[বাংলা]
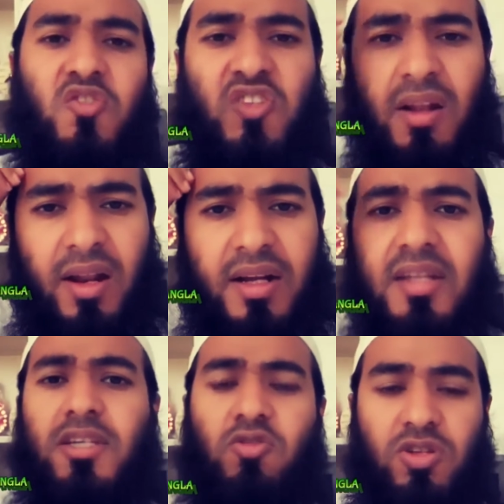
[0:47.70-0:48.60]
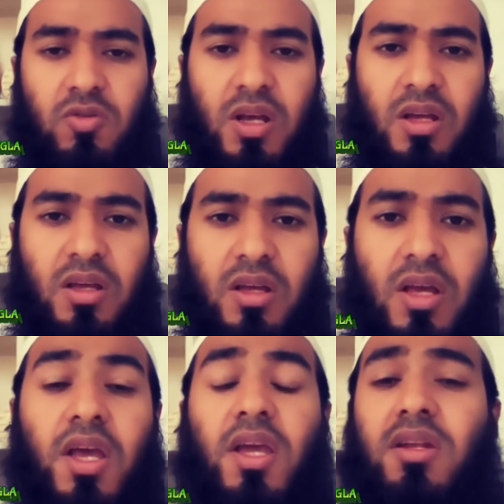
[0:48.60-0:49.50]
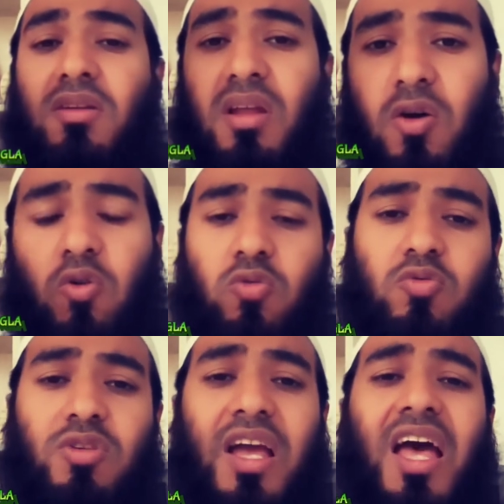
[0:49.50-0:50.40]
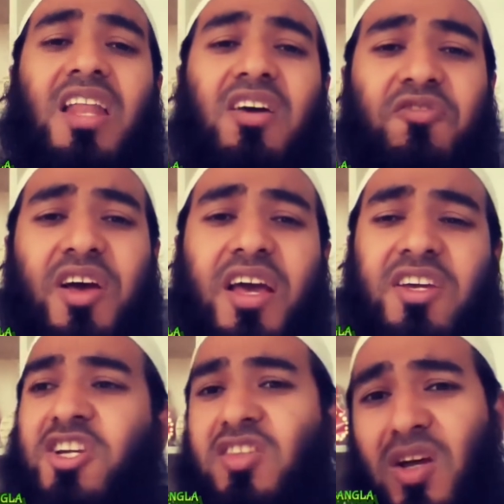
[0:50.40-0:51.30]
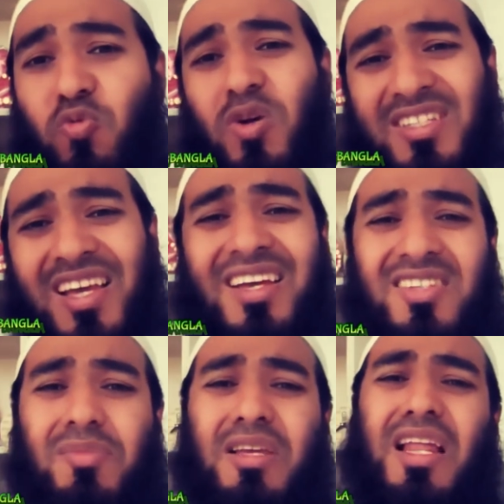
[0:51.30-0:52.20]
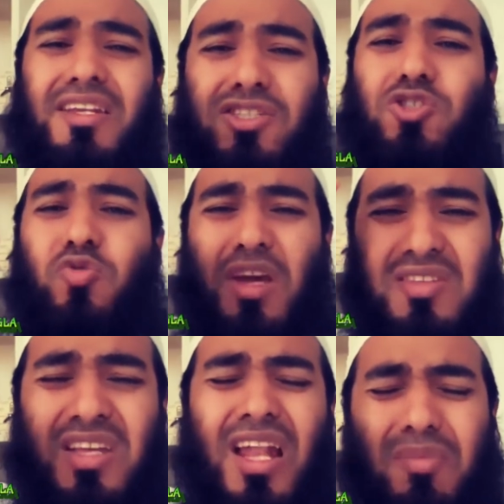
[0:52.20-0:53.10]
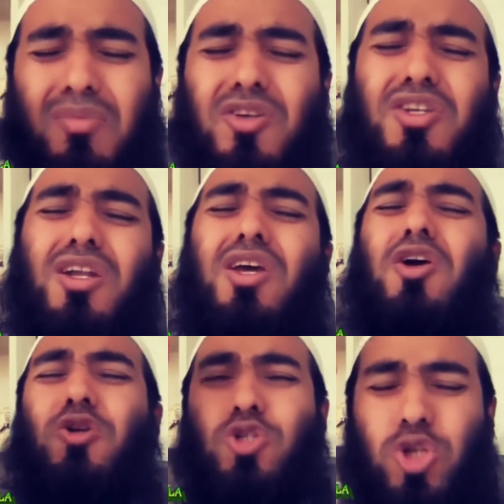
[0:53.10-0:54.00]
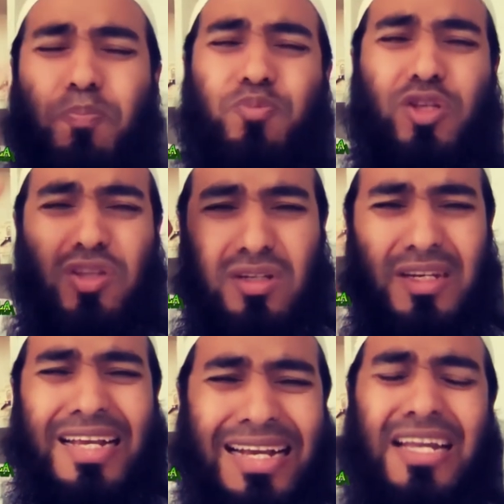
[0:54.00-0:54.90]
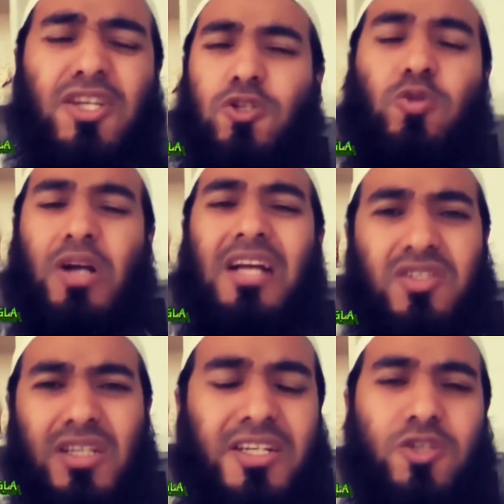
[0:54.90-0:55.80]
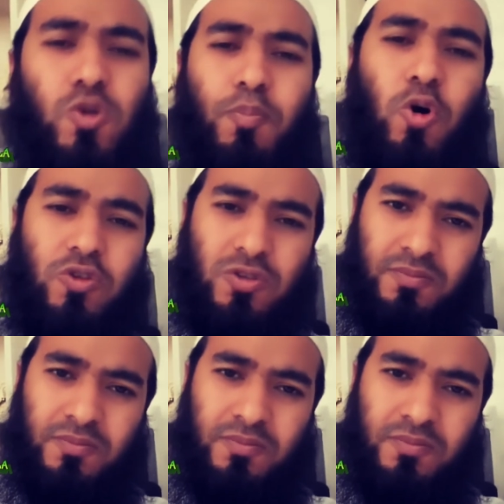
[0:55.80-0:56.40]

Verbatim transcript: জানার কাছেও যেও না ইন্নাহু কানা ফাহিশাতান ওয়া সাআ সাবিলা নিশ্চয়ই জানা ব্যভিচার সবচেয়ে নিকৃষ্ট কাজ নিকৃষ্ট পথ